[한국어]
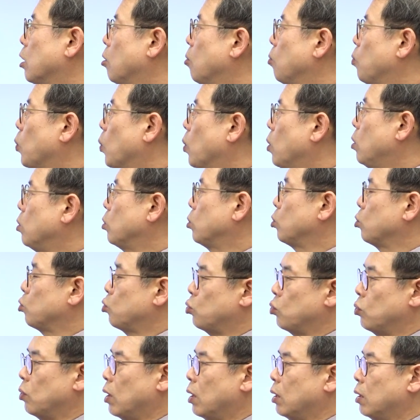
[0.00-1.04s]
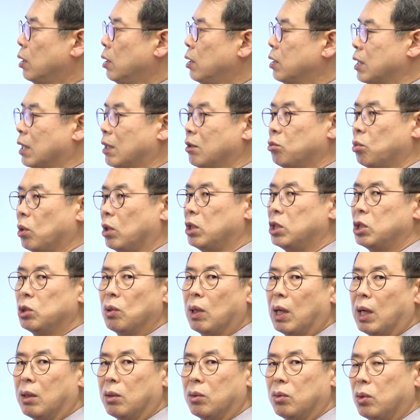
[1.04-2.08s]
다음에 보일러스 순환이 잘 되지도
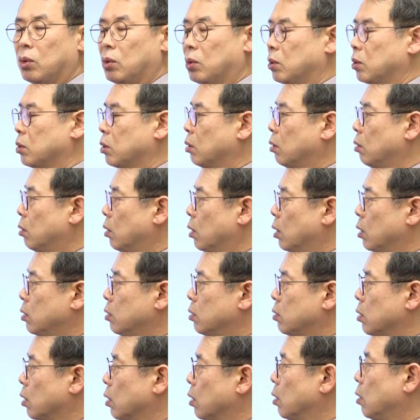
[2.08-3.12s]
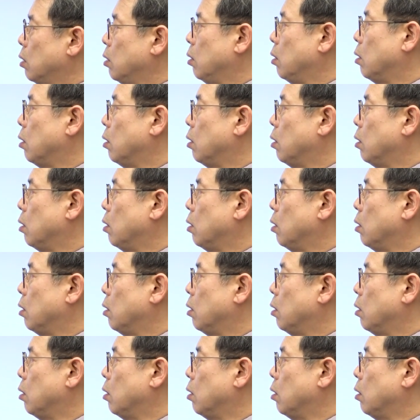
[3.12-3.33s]
않고 여러 가지 장애를